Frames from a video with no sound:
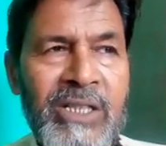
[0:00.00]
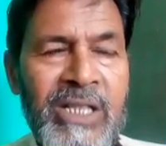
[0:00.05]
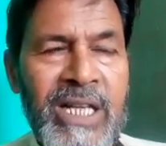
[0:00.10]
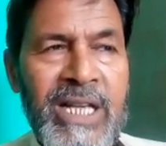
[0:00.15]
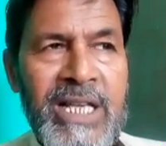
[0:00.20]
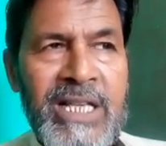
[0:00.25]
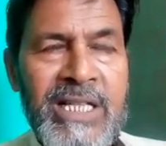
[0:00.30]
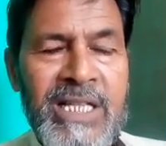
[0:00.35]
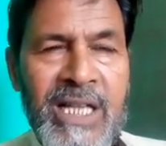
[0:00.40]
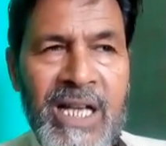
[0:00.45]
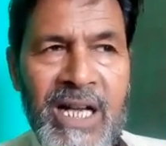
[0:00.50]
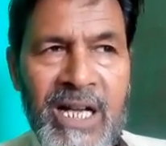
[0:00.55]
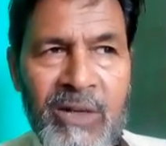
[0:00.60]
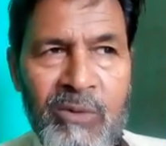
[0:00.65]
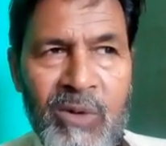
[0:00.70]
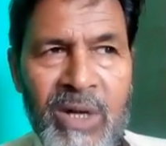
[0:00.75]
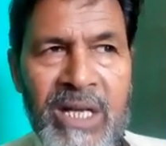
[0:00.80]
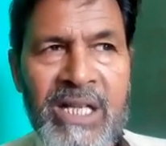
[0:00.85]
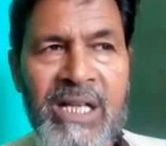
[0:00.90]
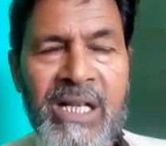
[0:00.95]
कि
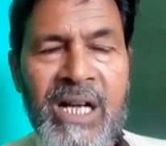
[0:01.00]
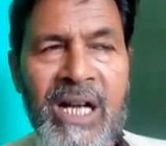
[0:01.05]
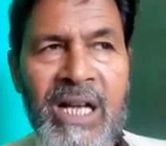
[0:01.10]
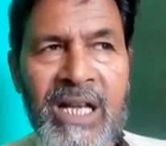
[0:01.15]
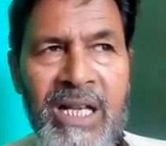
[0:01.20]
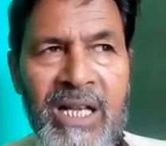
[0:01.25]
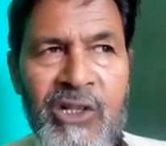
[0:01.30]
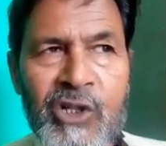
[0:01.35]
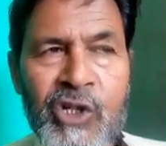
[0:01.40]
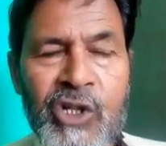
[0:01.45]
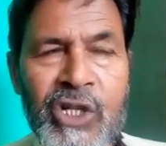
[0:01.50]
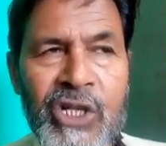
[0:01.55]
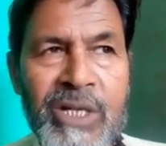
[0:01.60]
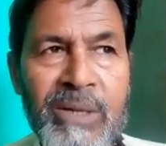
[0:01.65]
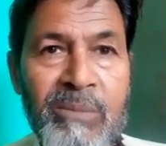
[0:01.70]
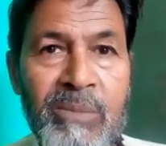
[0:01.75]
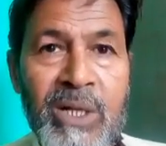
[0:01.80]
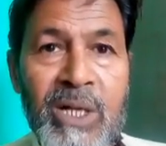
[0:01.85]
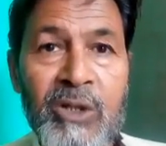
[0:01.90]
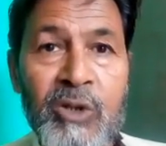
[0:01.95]
सागवान का या
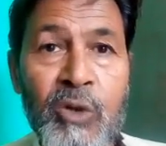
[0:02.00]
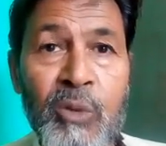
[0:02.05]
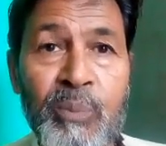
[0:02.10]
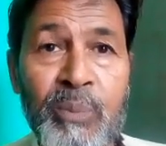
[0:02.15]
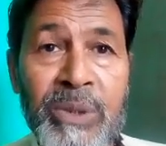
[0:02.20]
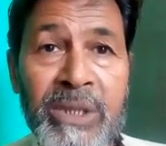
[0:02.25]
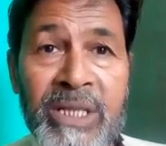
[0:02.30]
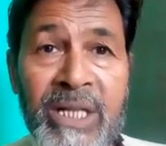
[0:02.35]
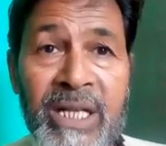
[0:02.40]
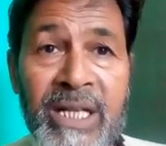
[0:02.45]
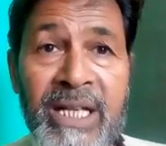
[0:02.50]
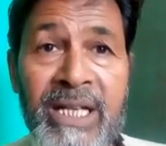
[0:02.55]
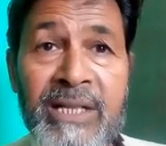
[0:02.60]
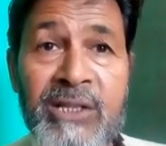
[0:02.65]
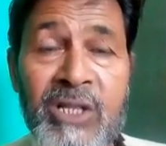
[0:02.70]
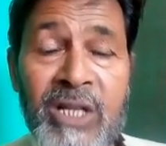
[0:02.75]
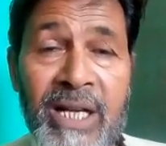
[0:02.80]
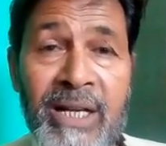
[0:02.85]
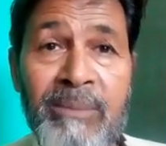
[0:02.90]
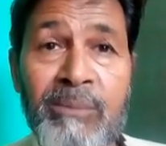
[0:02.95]
शीशम का तो पंद्रह एक
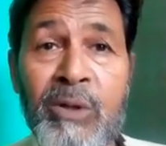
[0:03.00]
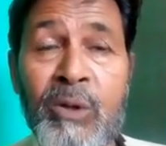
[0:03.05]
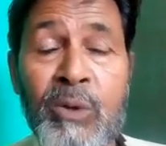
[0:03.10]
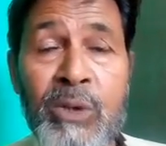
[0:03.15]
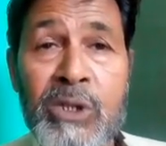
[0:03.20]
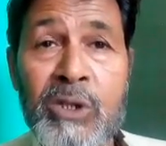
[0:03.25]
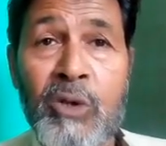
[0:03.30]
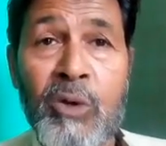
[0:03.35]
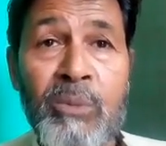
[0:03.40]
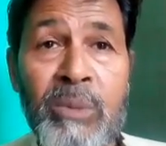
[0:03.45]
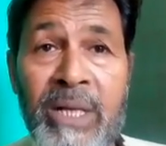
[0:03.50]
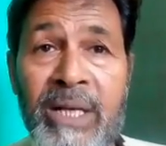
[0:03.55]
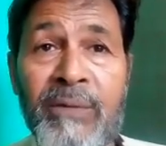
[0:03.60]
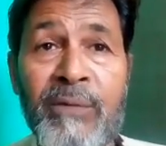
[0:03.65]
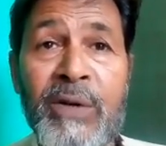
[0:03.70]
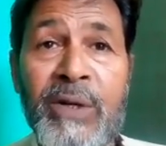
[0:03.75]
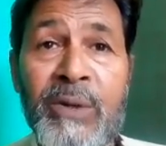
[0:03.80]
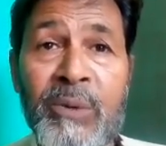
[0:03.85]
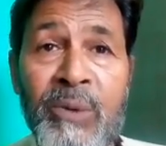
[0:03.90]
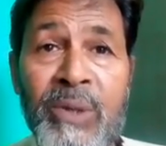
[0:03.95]
साल में उसको
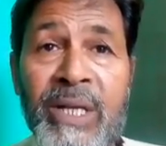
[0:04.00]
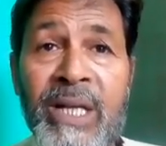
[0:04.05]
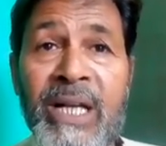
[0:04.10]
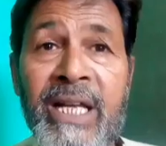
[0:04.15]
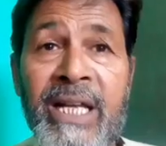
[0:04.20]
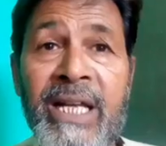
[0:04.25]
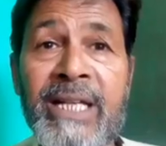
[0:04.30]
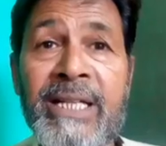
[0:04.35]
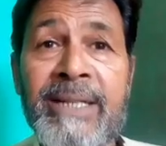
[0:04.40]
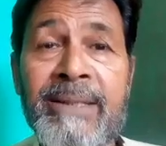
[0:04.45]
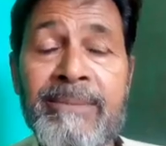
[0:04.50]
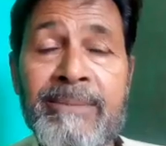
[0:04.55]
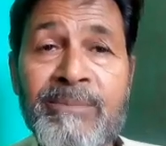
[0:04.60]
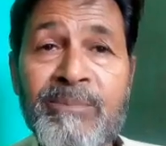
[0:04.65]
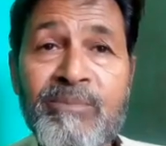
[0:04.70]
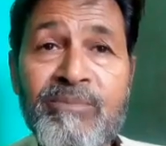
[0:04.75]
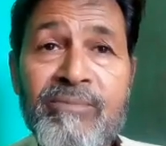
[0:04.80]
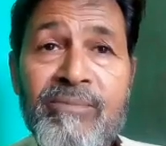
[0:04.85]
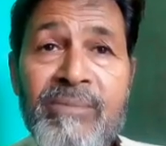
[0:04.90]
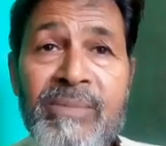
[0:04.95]
बेनिफिट होना है
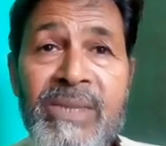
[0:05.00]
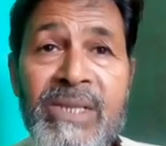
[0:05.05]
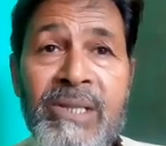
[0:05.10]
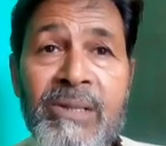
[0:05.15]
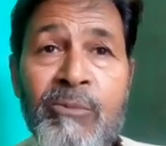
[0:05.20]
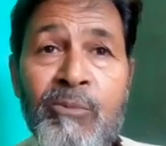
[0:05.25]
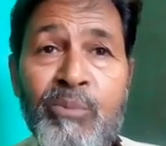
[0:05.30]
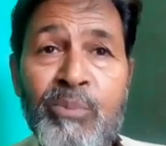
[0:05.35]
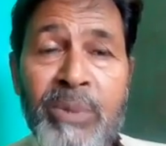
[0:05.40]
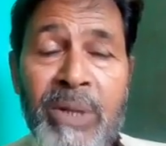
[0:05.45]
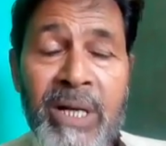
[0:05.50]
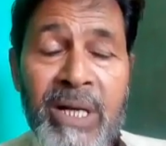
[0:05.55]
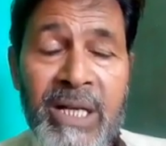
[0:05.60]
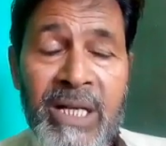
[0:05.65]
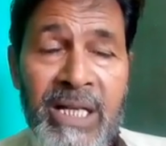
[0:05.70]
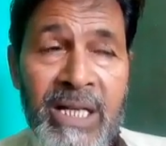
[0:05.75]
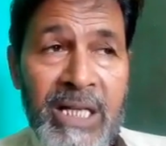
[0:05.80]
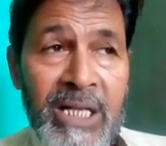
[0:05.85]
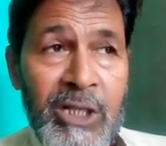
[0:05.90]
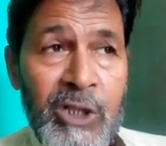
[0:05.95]
एकदम हाँ पर
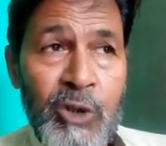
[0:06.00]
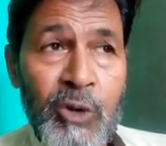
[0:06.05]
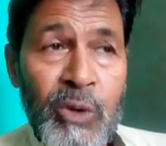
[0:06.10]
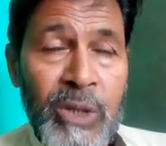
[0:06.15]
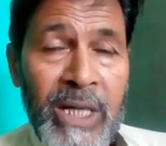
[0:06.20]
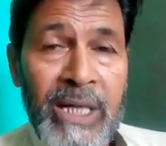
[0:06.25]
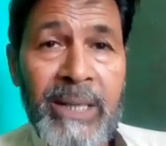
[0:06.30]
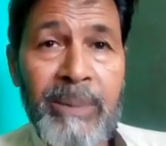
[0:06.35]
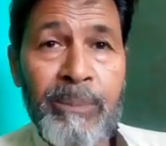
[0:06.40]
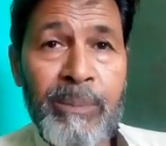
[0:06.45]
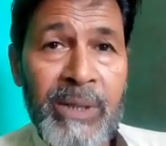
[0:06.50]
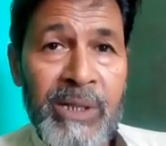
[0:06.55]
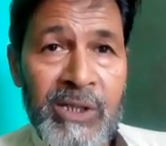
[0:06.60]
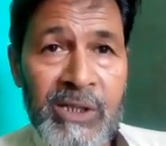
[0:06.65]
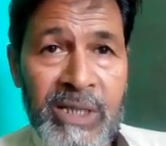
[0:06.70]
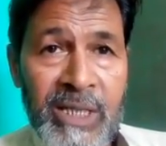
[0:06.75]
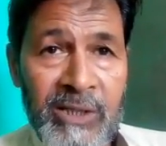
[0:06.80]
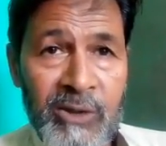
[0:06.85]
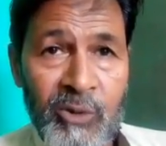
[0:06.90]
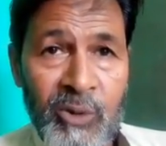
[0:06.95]
यूकेलिप्टिस
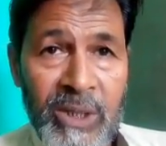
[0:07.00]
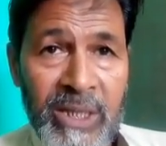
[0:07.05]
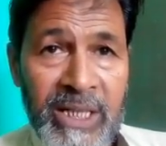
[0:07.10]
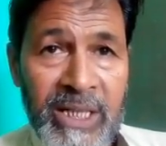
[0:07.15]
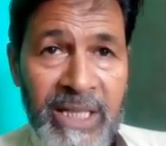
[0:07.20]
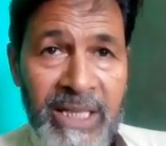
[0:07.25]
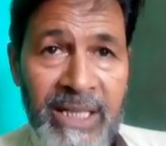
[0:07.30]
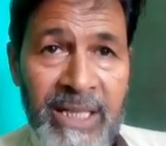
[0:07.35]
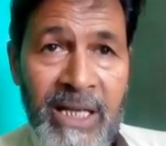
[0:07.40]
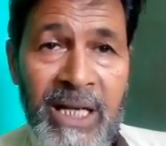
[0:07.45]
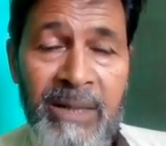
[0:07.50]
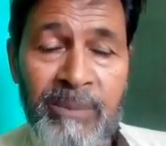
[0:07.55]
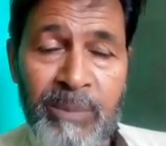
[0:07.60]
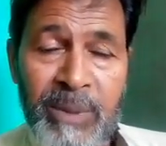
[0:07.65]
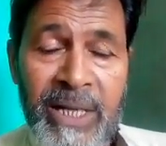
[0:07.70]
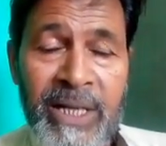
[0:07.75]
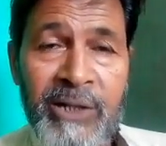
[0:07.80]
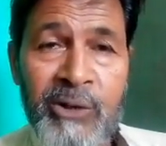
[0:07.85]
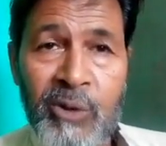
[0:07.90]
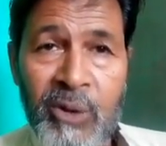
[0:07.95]
का जो है
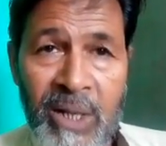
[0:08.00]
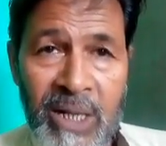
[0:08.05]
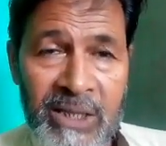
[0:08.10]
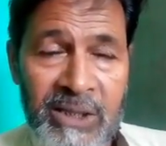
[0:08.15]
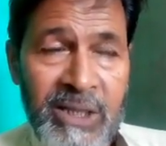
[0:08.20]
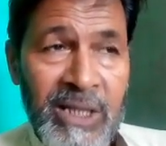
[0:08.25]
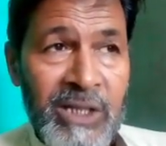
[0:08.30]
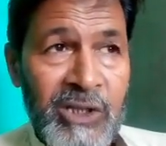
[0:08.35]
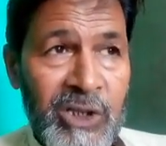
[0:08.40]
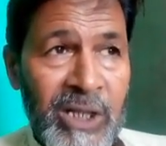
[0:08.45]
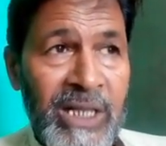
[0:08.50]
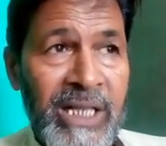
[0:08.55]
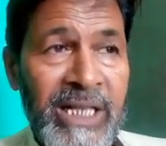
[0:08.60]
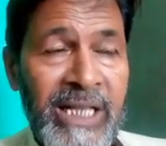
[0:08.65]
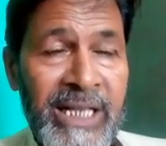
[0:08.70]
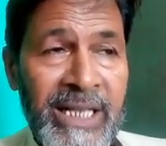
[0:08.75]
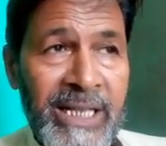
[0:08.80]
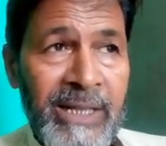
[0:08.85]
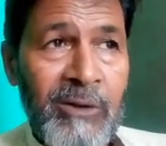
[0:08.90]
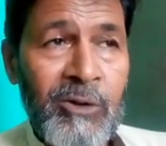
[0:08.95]
हाइब्रिड जो आजकल चल
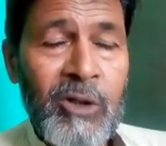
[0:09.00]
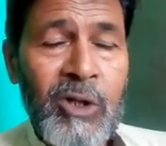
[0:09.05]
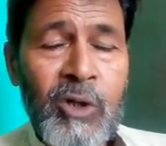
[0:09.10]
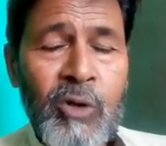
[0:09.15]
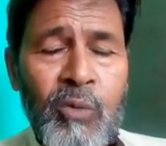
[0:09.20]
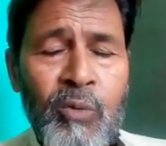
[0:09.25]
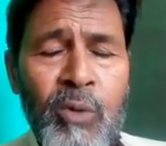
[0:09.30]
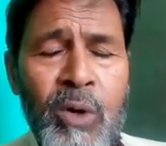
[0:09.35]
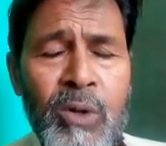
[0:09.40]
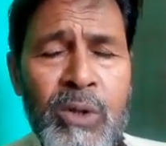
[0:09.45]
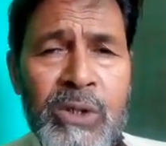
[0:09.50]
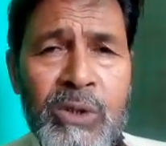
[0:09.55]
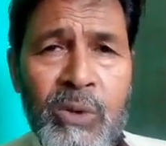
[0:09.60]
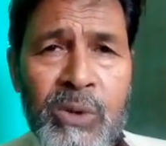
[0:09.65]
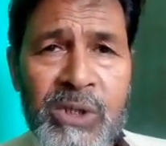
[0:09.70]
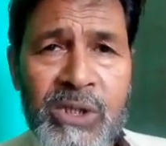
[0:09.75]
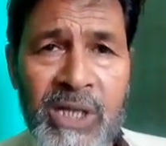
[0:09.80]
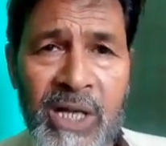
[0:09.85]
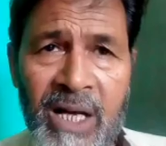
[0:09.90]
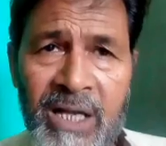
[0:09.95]
रहे हैं इसको
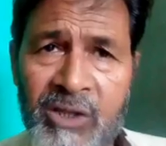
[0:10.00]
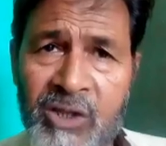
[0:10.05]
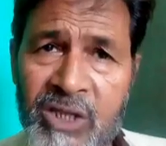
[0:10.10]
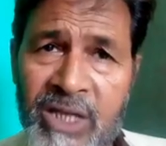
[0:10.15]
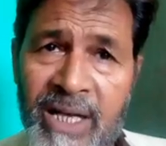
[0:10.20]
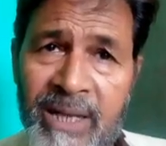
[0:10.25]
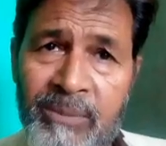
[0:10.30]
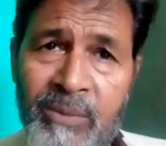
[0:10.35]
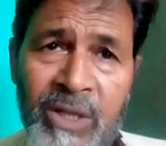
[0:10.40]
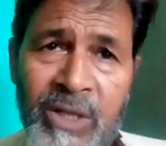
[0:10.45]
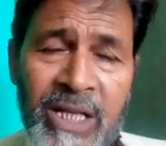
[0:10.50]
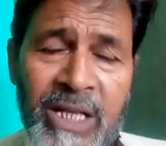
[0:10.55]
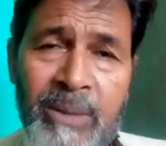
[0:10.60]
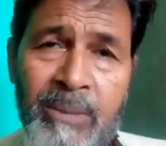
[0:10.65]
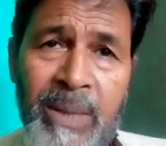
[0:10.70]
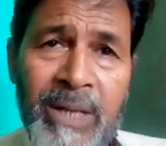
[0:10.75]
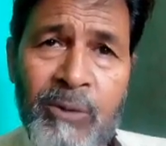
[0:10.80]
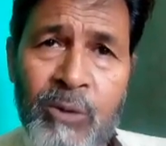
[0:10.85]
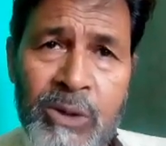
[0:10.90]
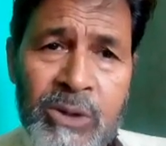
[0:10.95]
हाँ सात साल में एक
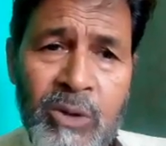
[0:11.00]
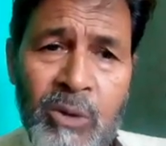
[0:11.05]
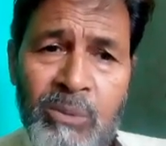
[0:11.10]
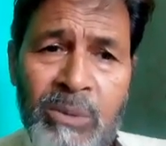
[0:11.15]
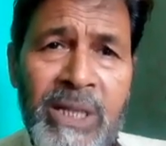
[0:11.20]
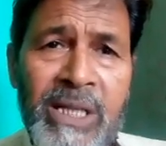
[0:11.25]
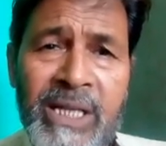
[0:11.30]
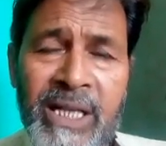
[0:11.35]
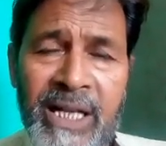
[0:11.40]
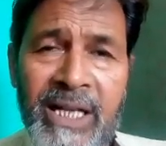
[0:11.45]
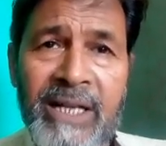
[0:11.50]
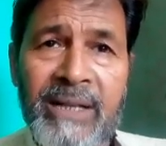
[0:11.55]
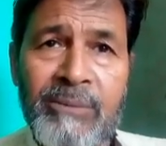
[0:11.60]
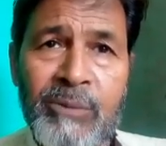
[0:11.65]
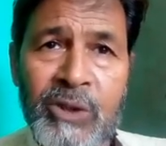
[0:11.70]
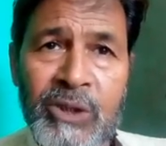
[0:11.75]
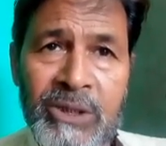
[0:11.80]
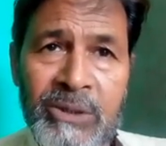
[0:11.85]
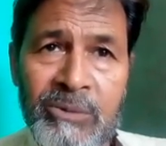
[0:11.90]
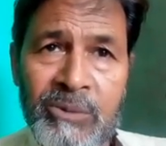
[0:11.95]
बार उसको मिल जाएगा
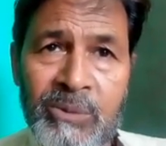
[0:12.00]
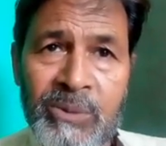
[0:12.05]
बीच में